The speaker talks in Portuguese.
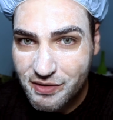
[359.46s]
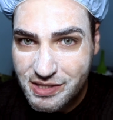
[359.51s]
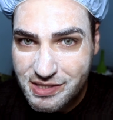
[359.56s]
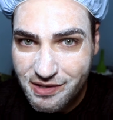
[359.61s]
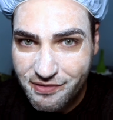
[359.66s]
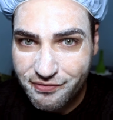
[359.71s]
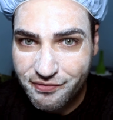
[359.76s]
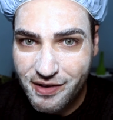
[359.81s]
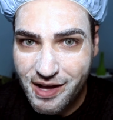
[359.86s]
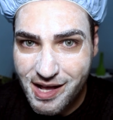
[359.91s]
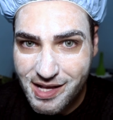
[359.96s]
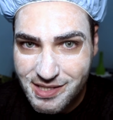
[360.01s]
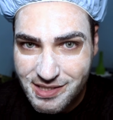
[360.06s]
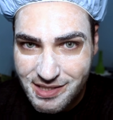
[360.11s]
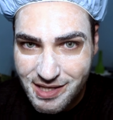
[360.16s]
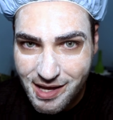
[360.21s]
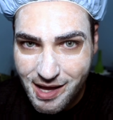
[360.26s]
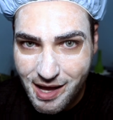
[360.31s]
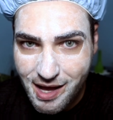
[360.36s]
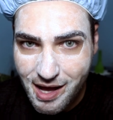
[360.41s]
Você
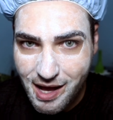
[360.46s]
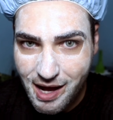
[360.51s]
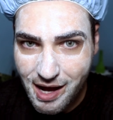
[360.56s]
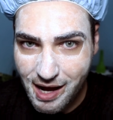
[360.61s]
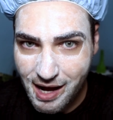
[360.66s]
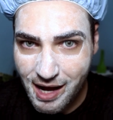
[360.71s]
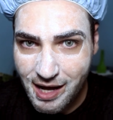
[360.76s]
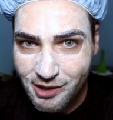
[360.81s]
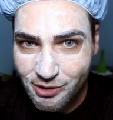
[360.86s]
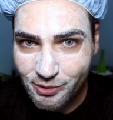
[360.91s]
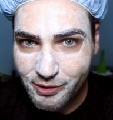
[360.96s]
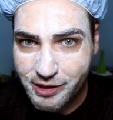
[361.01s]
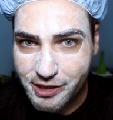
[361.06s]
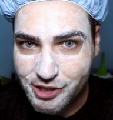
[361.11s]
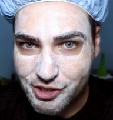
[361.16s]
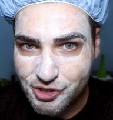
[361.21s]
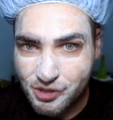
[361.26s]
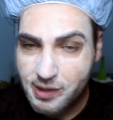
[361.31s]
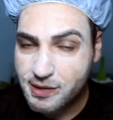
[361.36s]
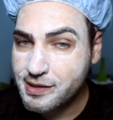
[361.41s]
faça à
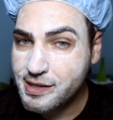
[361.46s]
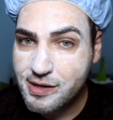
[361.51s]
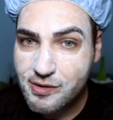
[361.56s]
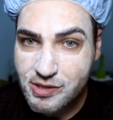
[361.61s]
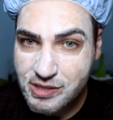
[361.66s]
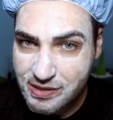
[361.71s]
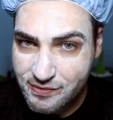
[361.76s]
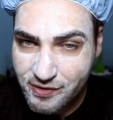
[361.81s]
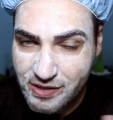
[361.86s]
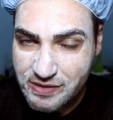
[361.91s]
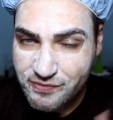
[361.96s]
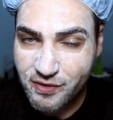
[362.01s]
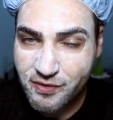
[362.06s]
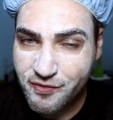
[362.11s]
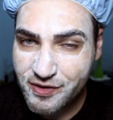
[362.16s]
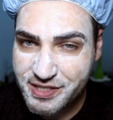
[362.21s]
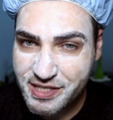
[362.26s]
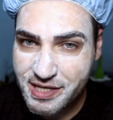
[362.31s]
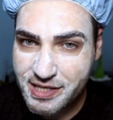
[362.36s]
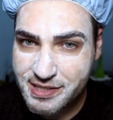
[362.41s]
noite. Então, se você for
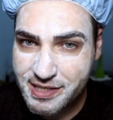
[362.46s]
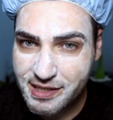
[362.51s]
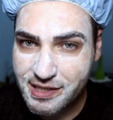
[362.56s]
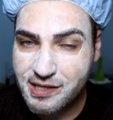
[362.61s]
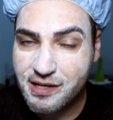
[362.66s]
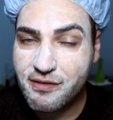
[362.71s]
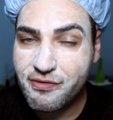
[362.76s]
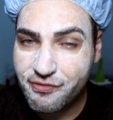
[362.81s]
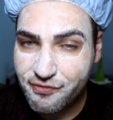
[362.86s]
fazer esse aqui,